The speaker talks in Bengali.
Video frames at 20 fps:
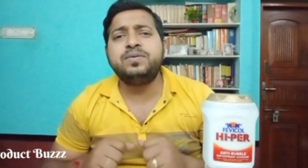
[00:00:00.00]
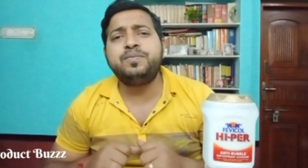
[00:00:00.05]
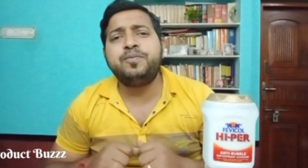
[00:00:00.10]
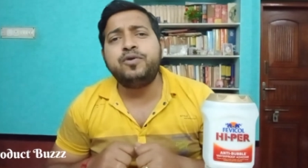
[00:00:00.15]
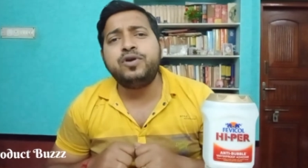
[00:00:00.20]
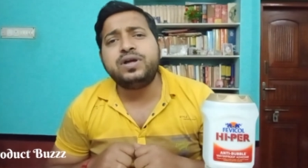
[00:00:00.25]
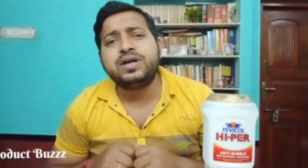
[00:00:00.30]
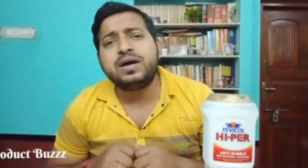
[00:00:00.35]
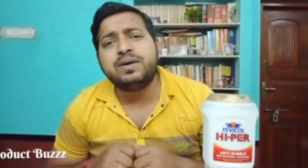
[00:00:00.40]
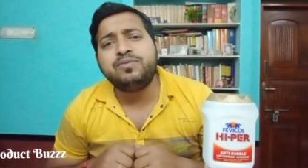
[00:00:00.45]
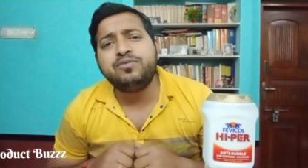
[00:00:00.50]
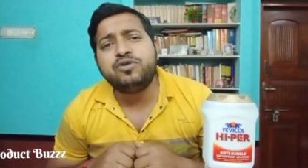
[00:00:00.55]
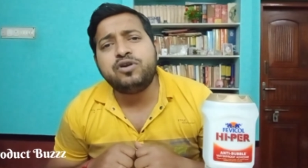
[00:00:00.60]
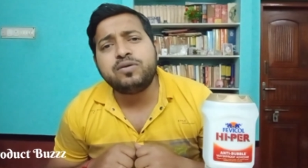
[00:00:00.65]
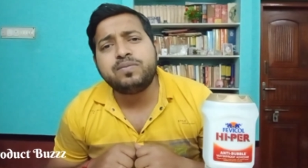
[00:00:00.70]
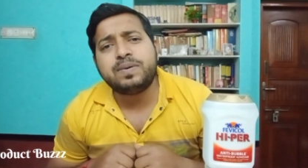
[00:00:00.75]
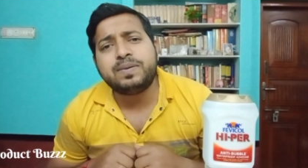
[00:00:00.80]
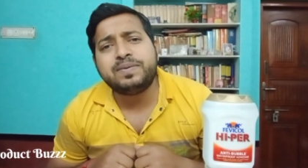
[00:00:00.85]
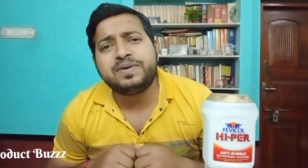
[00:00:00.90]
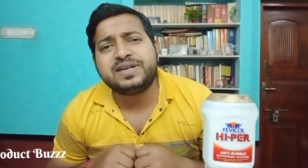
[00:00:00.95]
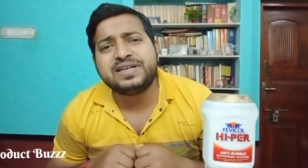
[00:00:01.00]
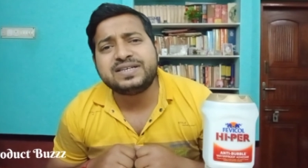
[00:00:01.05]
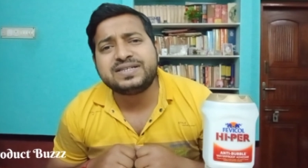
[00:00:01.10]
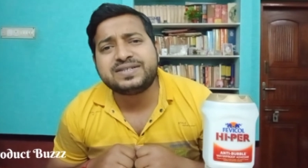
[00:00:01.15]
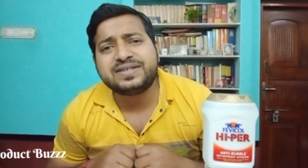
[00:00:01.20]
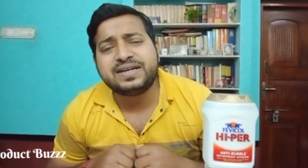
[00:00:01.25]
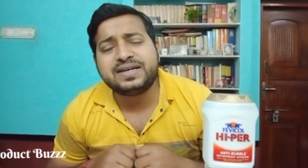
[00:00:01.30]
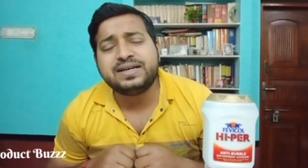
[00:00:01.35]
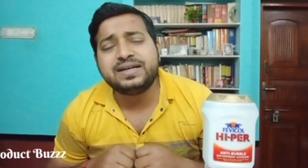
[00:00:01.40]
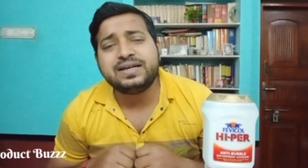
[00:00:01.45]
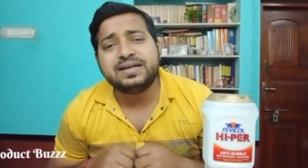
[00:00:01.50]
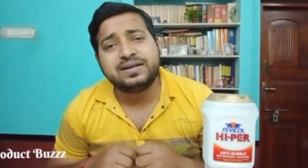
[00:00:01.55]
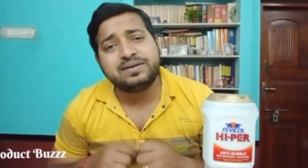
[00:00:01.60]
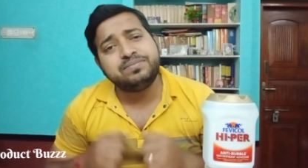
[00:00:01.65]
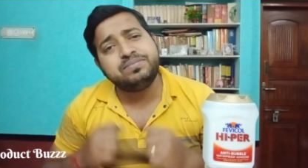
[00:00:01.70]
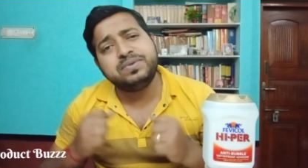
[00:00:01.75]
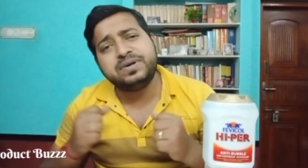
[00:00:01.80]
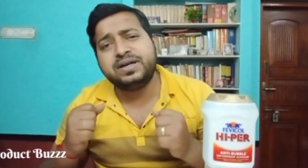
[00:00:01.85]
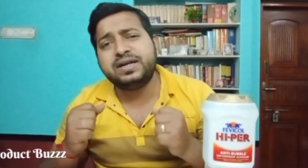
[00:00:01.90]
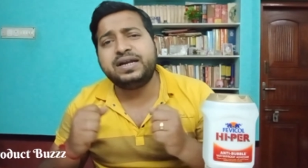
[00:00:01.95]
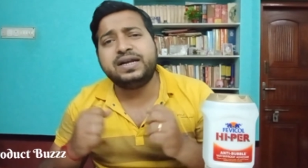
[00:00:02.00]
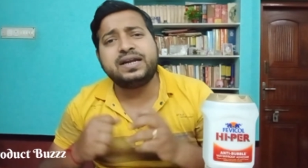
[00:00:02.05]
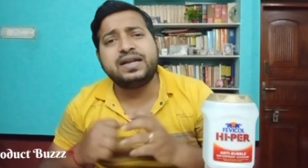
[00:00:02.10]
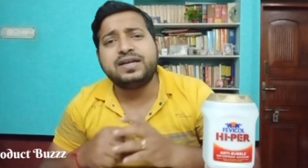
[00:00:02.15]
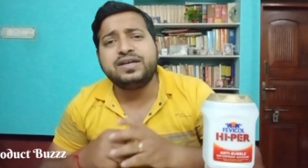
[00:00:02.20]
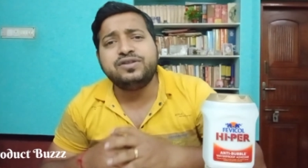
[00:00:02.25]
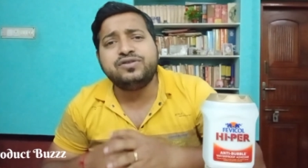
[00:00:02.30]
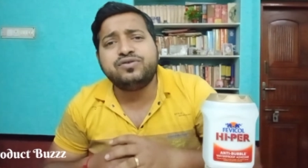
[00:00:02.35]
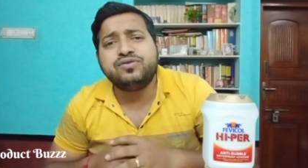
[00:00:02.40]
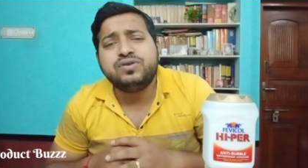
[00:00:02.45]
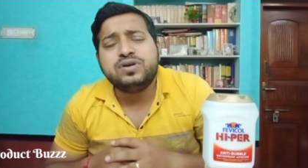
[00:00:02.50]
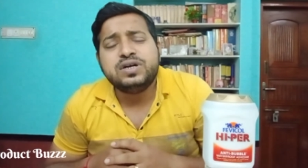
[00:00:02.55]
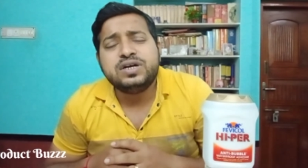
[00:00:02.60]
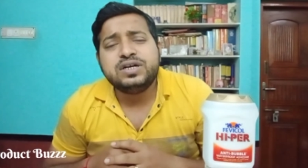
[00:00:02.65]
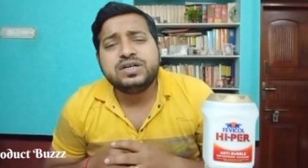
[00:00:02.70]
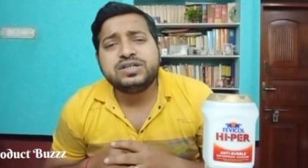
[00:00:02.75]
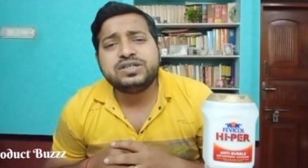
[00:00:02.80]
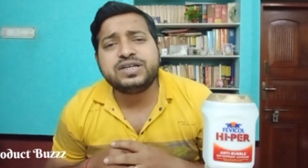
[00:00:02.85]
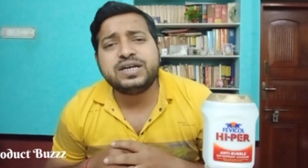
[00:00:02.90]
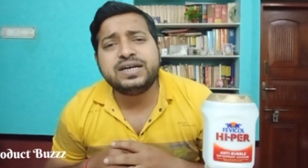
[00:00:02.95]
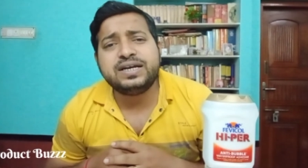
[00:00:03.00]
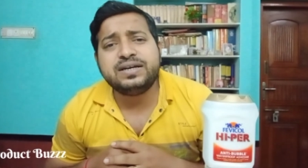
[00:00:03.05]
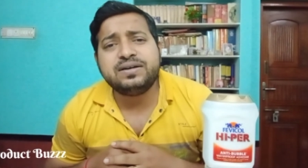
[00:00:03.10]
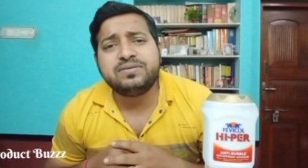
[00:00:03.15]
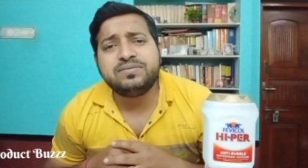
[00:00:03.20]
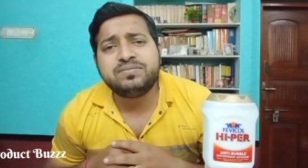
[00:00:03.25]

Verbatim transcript: পরীক্ষামূলকভাবে টেস্টেড এটা কিন্তু সেই